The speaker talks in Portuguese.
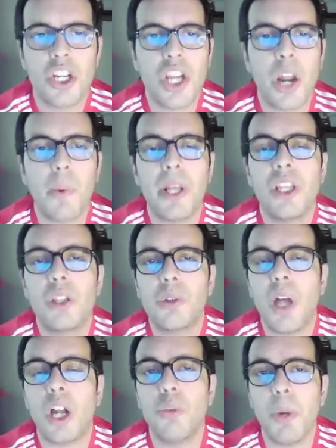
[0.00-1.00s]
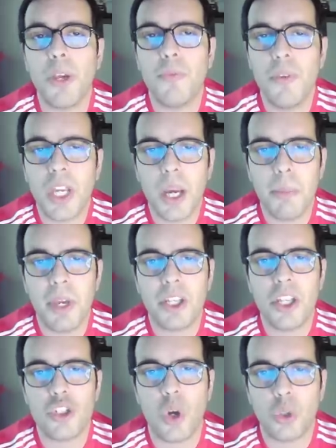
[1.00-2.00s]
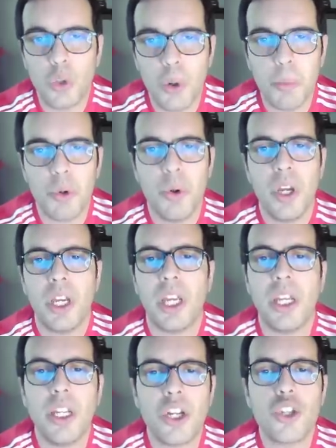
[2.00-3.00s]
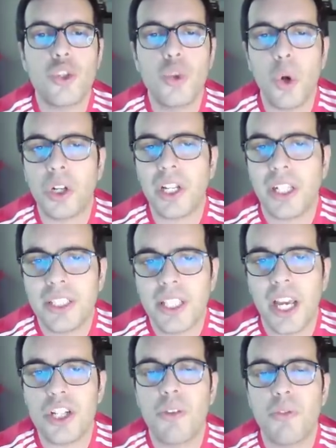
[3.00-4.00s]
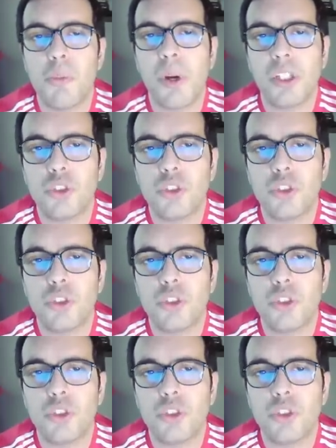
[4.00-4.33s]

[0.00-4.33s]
que já não é titular no Benfica B desde outubro e neste jogo nem sequer esteve no banco